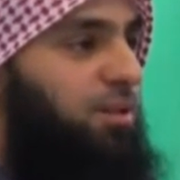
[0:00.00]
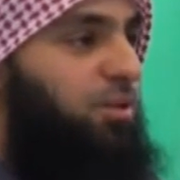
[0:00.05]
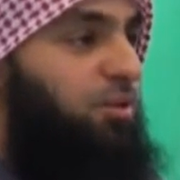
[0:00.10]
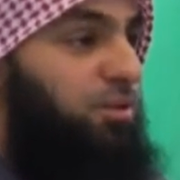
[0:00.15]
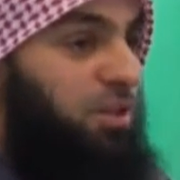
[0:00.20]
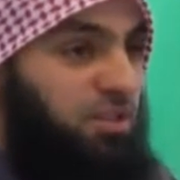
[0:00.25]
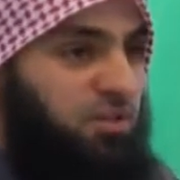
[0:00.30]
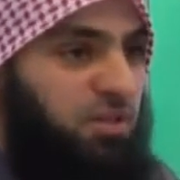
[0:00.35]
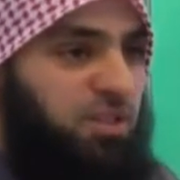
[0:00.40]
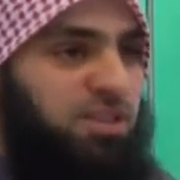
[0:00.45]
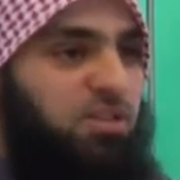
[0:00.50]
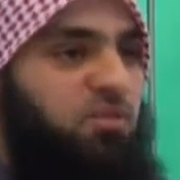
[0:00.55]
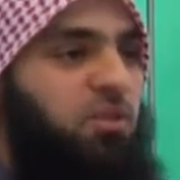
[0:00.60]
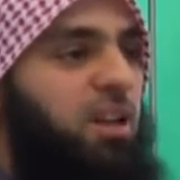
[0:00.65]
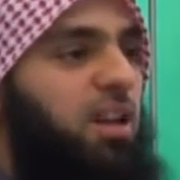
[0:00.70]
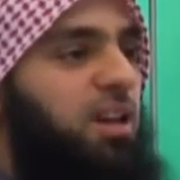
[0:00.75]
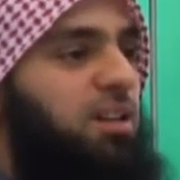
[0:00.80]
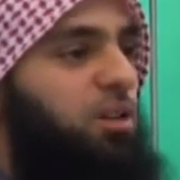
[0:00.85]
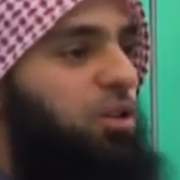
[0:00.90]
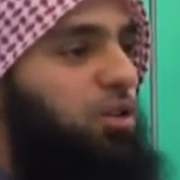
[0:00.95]
Und deswegen sind wir
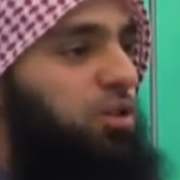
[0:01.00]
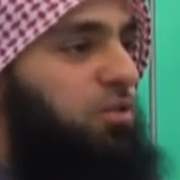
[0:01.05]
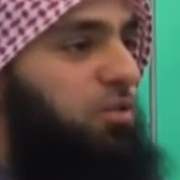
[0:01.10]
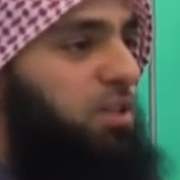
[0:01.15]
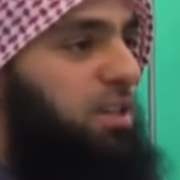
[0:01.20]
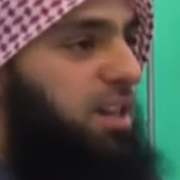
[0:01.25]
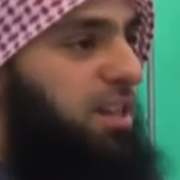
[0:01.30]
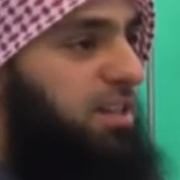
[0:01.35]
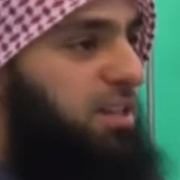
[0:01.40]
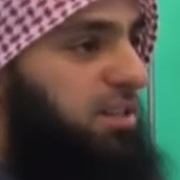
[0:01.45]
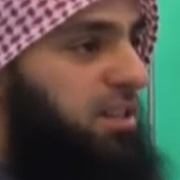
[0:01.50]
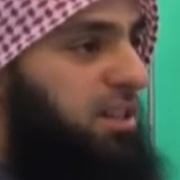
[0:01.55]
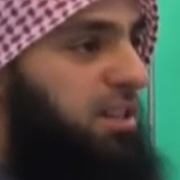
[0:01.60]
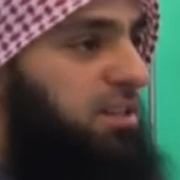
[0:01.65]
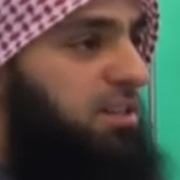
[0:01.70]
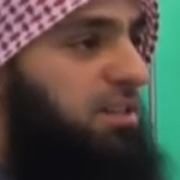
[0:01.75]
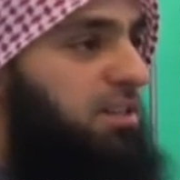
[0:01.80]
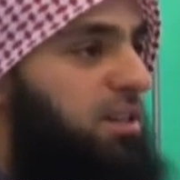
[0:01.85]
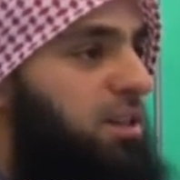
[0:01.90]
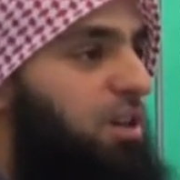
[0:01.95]
leider heute wieder
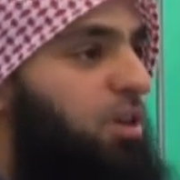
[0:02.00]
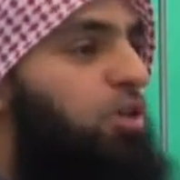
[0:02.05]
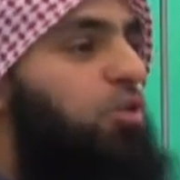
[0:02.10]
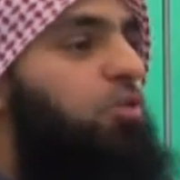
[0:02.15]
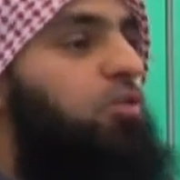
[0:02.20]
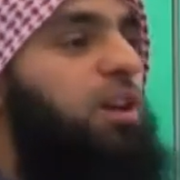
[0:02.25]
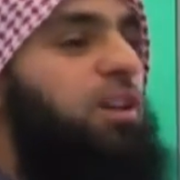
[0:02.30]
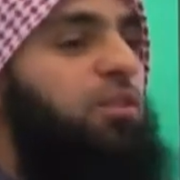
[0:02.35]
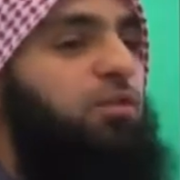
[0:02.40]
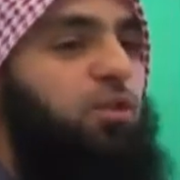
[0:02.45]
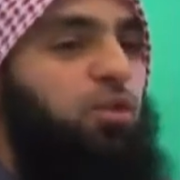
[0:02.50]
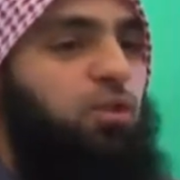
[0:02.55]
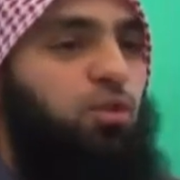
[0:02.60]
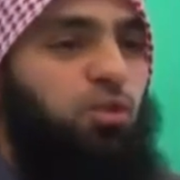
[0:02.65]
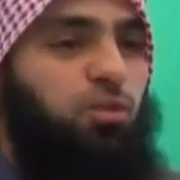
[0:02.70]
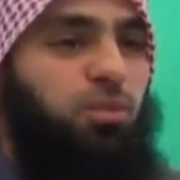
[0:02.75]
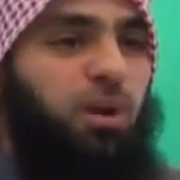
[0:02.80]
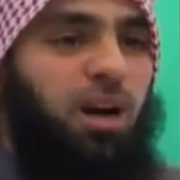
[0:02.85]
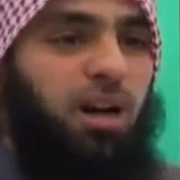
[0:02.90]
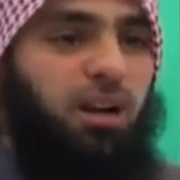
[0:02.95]
erniedrigt und werden von
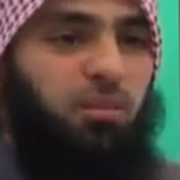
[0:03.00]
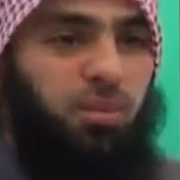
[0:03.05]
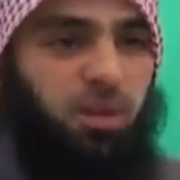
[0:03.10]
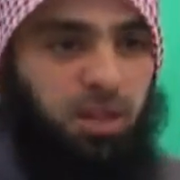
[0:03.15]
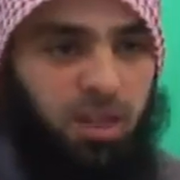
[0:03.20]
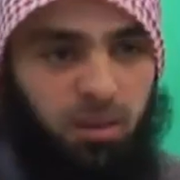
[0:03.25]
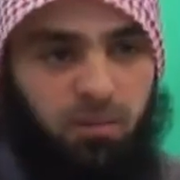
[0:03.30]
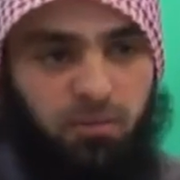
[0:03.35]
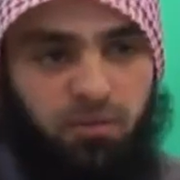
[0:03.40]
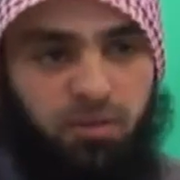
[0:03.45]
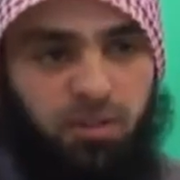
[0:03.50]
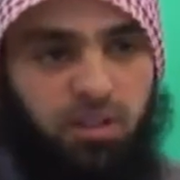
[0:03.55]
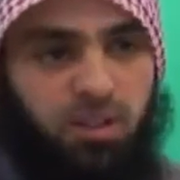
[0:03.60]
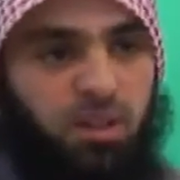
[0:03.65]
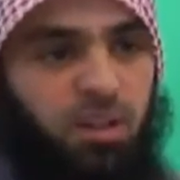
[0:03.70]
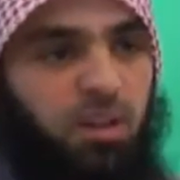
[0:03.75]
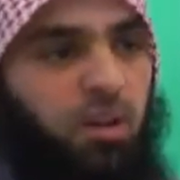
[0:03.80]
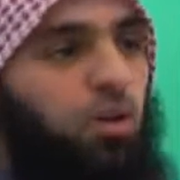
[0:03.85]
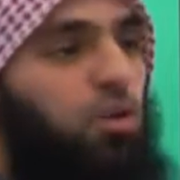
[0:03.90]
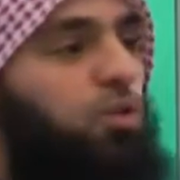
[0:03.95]
überall bekämpft
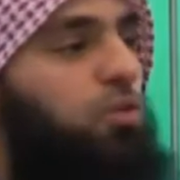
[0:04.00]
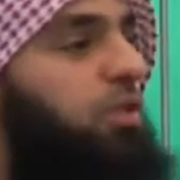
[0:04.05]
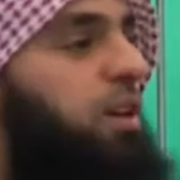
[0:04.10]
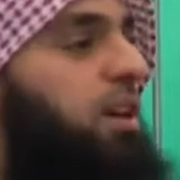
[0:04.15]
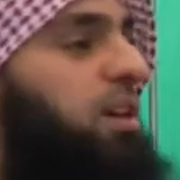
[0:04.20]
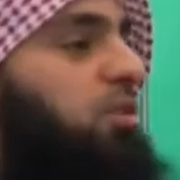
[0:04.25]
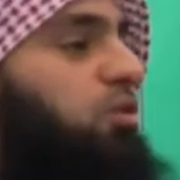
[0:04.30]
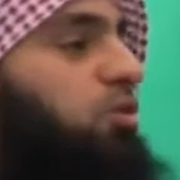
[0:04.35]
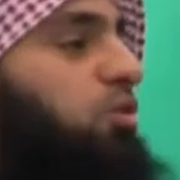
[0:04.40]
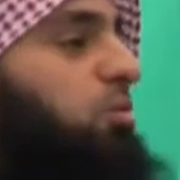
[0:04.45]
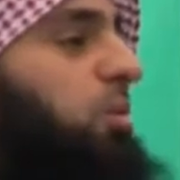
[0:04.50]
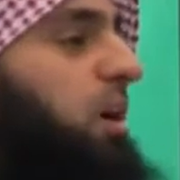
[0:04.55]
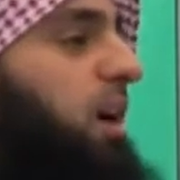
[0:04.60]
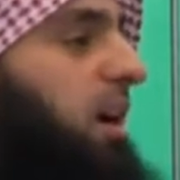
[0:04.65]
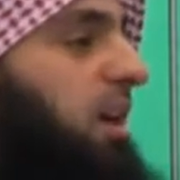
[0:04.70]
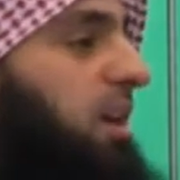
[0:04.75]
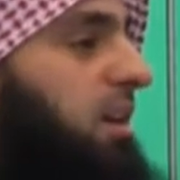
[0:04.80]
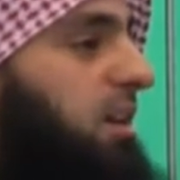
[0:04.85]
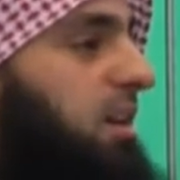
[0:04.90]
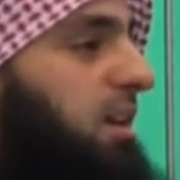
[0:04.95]
und werden
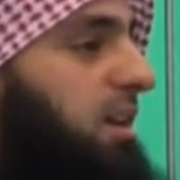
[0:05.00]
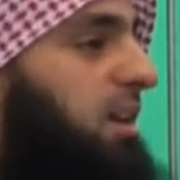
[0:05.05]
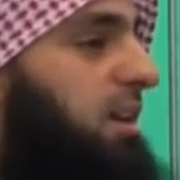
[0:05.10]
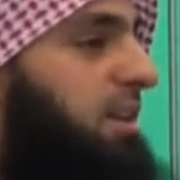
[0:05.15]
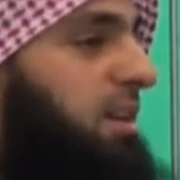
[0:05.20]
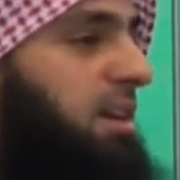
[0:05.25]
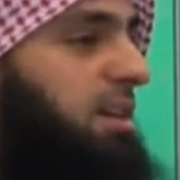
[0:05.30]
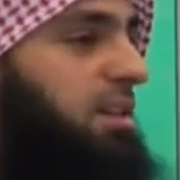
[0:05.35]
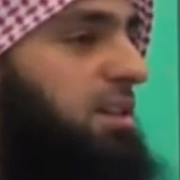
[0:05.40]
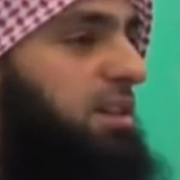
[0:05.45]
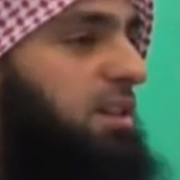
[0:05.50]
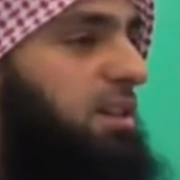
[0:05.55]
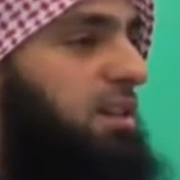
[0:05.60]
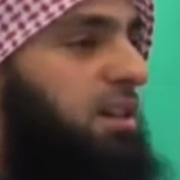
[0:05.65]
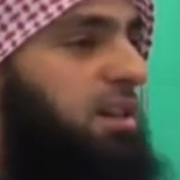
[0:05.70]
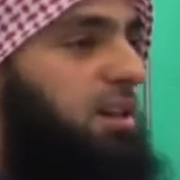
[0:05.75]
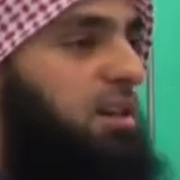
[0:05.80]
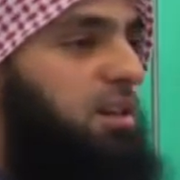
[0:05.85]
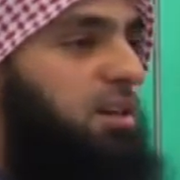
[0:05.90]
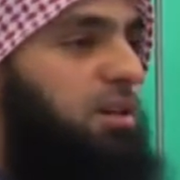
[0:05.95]
überall, yani,
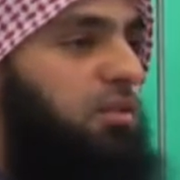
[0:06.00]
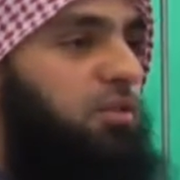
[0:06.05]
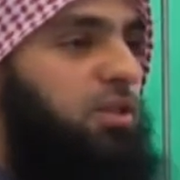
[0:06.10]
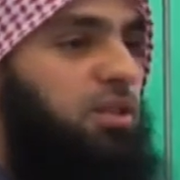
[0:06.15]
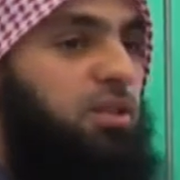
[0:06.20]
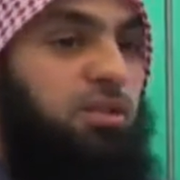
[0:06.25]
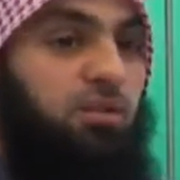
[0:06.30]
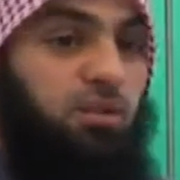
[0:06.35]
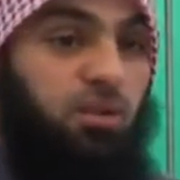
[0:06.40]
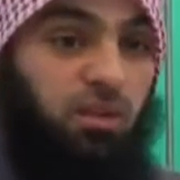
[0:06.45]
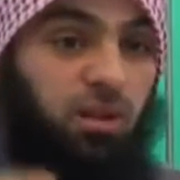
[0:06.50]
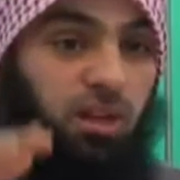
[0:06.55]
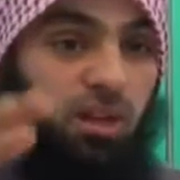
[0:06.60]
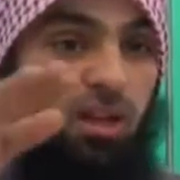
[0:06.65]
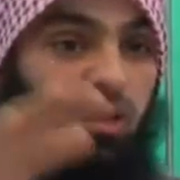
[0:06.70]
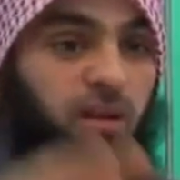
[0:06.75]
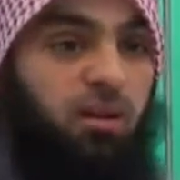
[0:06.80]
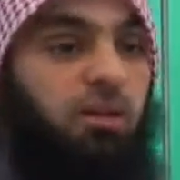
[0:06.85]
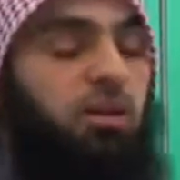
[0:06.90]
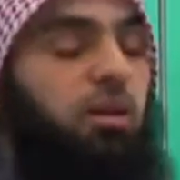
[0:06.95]
äh, wird äh,
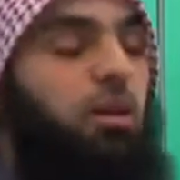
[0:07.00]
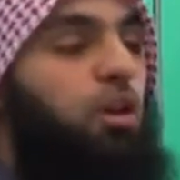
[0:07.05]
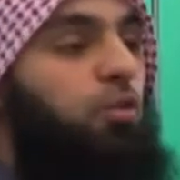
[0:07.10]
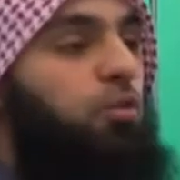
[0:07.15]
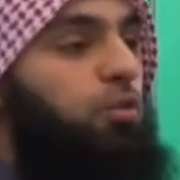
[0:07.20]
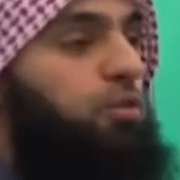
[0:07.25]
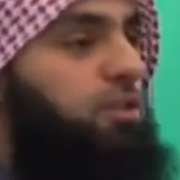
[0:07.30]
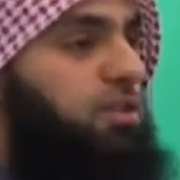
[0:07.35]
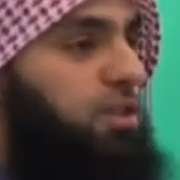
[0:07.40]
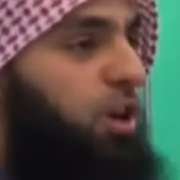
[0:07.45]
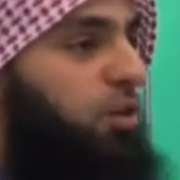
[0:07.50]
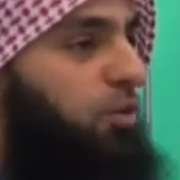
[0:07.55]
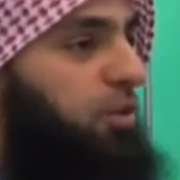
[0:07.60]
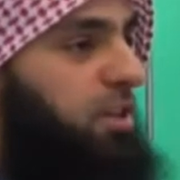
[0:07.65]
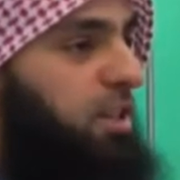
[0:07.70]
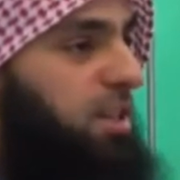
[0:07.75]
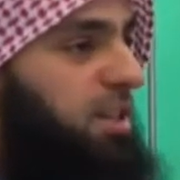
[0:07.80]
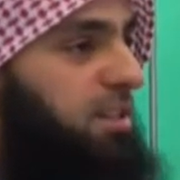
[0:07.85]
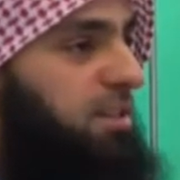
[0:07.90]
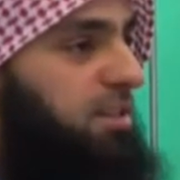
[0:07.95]
auf uns
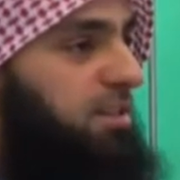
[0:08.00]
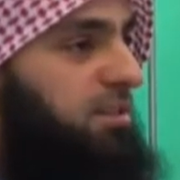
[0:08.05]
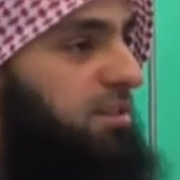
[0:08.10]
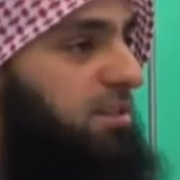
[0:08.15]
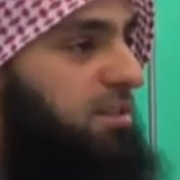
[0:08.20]
draufgetreten.